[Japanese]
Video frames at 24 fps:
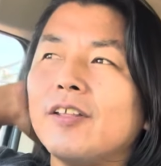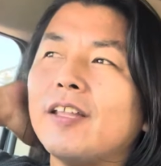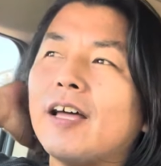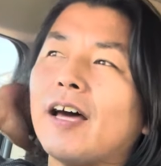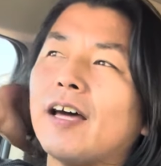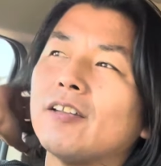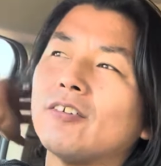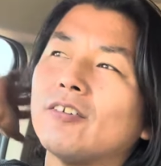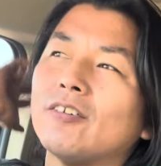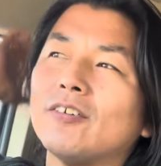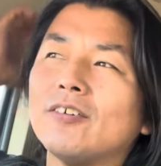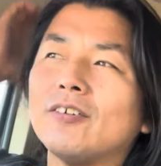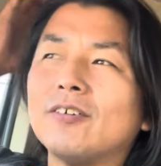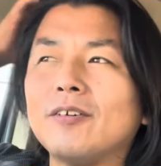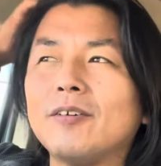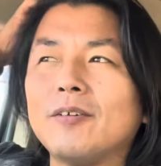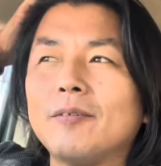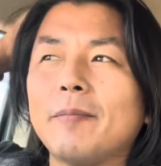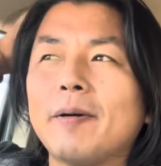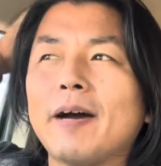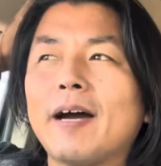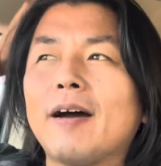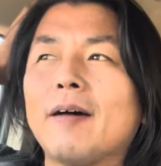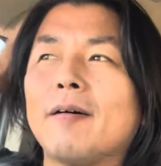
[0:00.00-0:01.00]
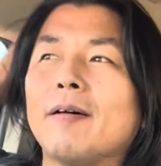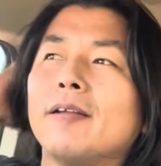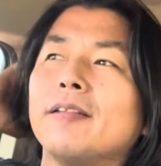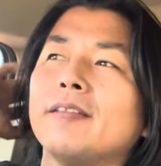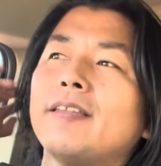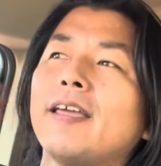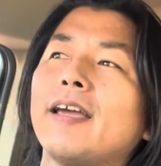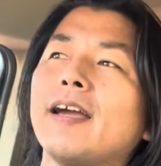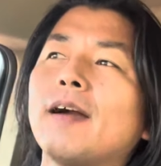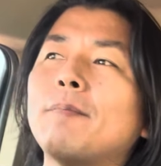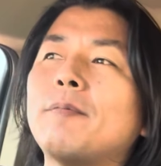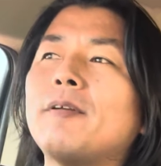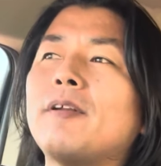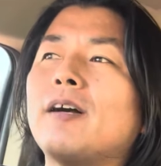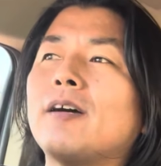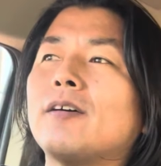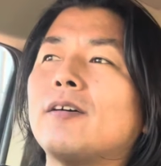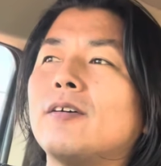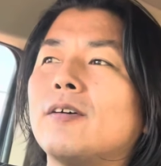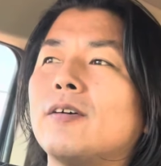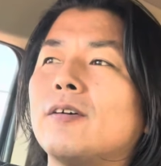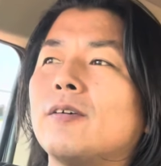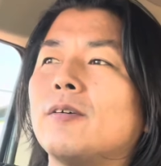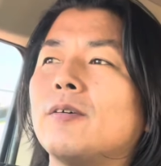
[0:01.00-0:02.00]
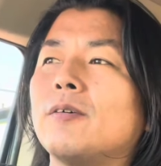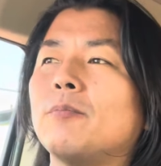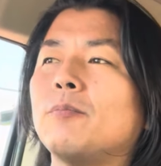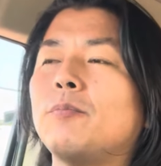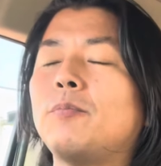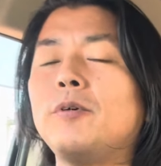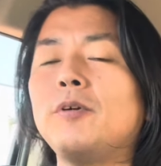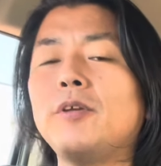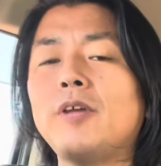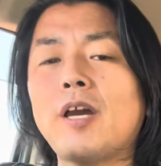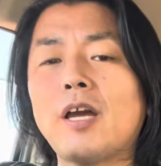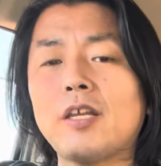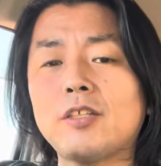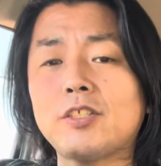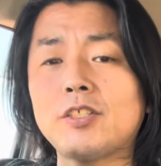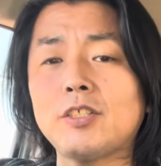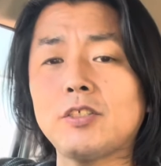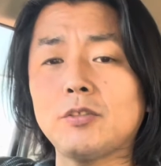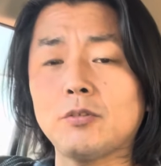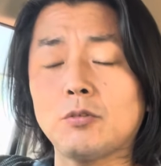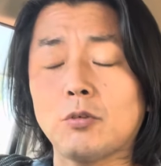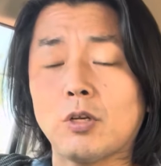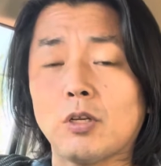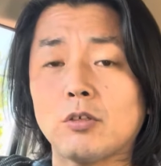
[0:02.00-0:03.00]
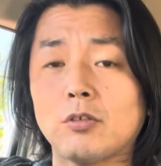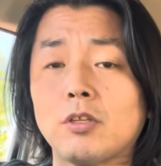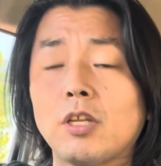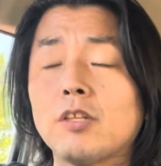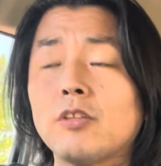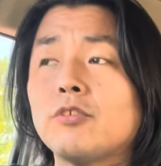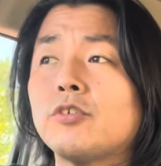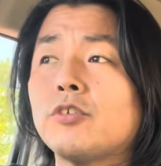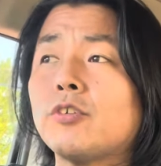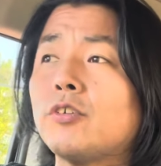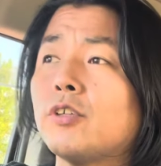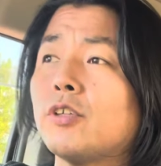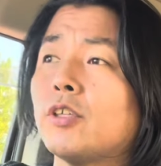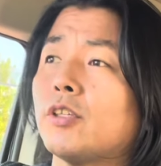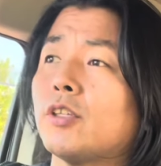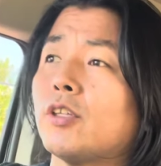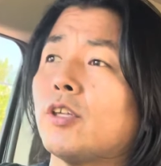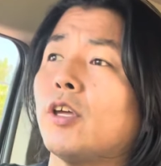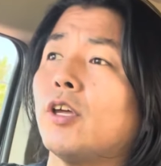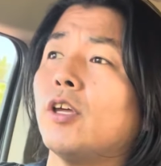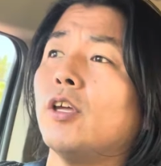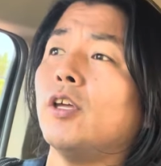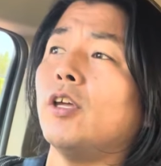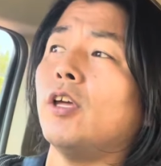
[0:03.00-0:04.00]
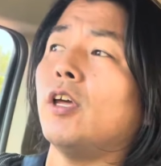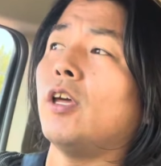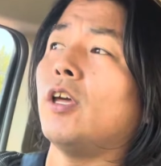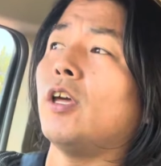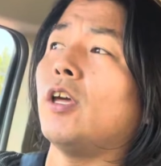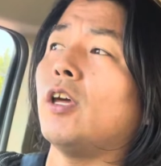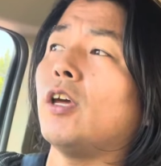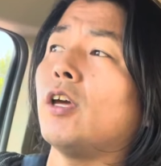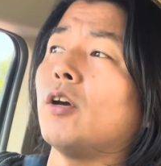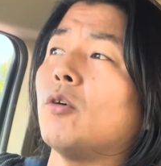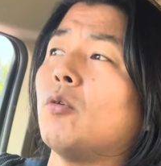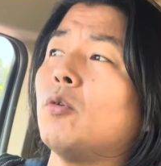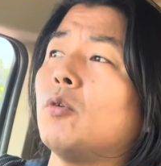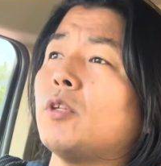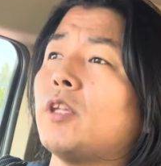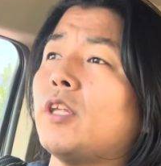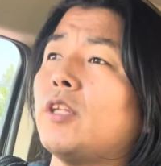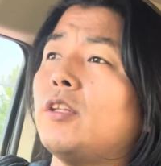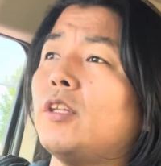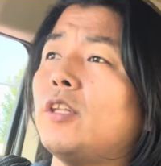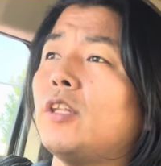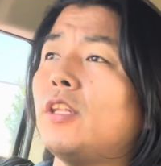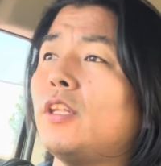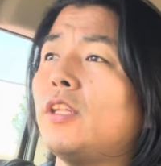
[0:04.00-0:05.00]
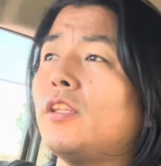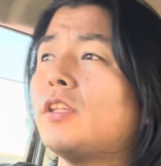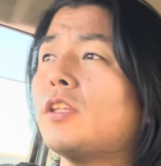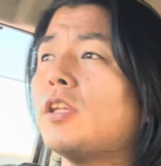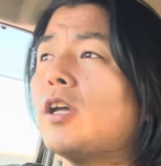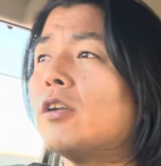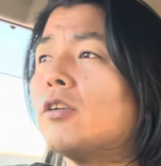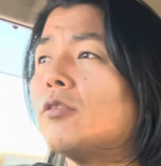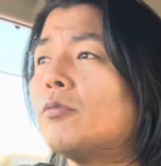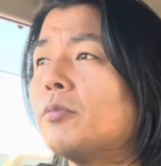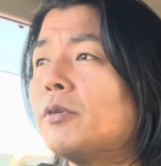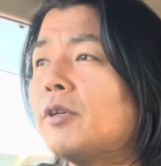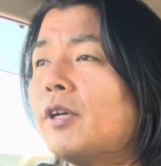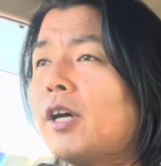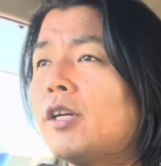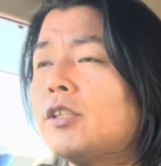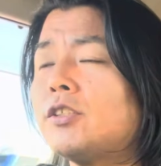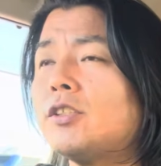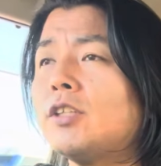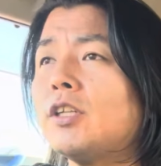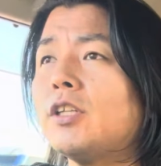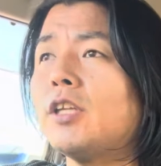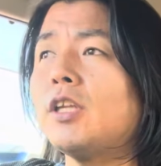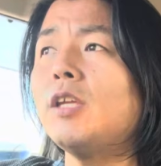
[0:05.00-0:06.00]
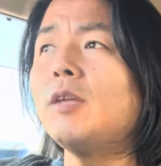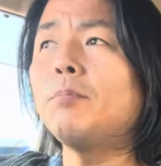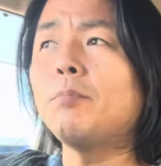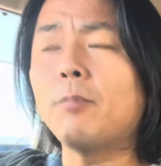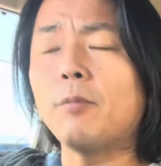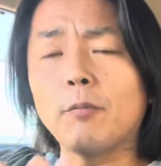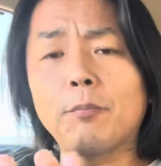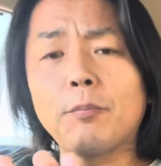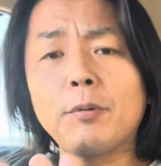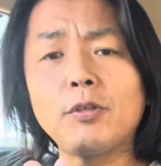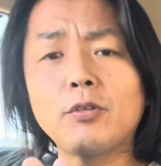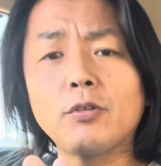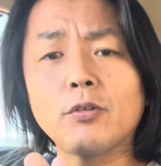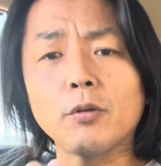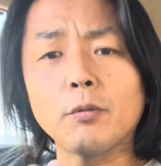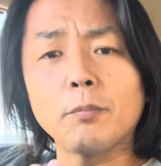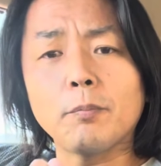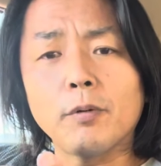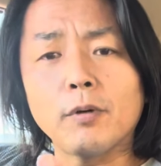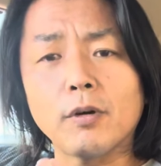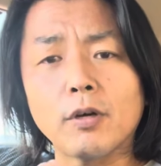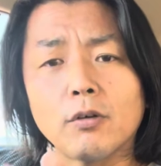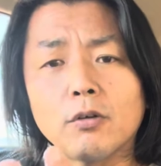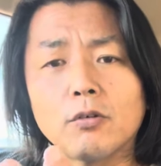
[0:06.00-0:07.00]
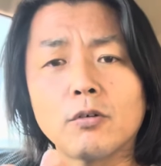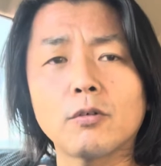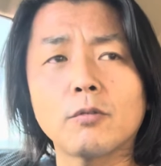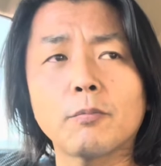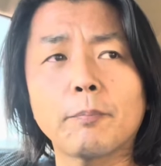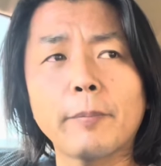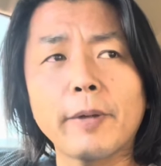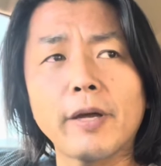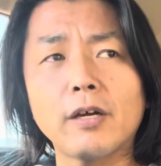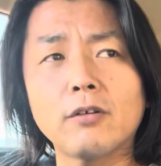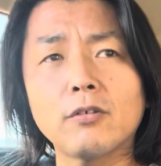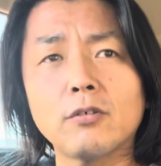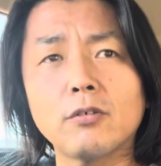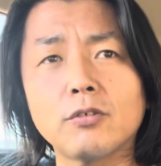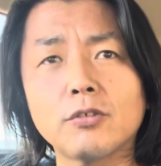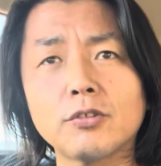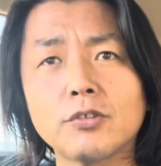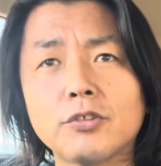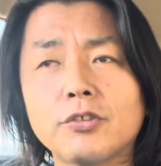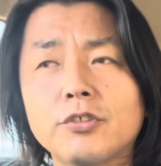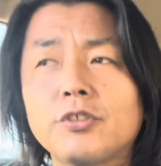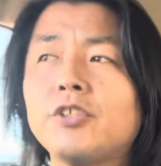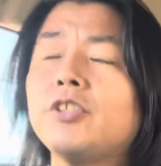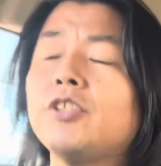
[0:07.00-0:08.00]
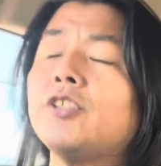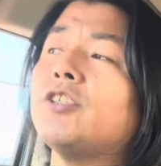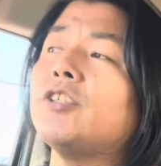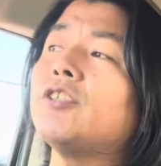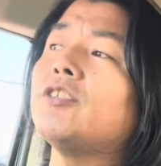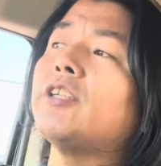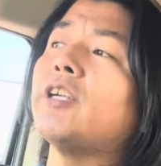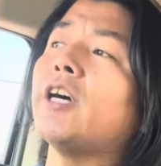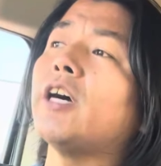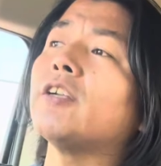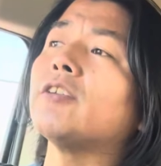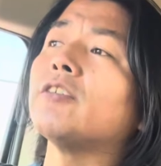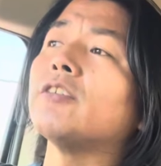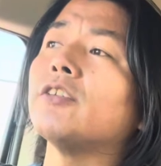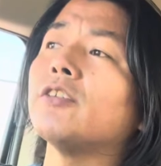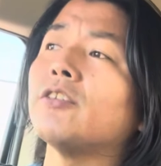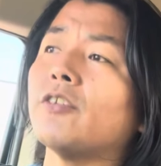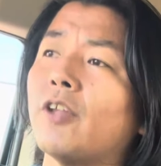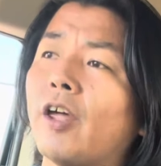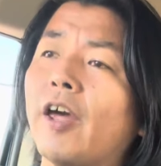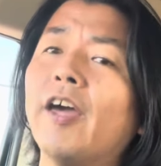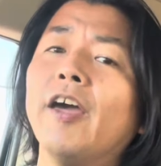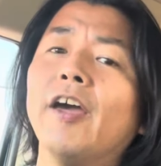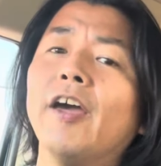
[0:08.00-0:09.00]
あのー、まあ、添加プラグ V8、ほら、グランドチェロキーって、えー、5.2リッターの V8 なんで、1本、ピストン1本が 660cc ぐらいあるんですね。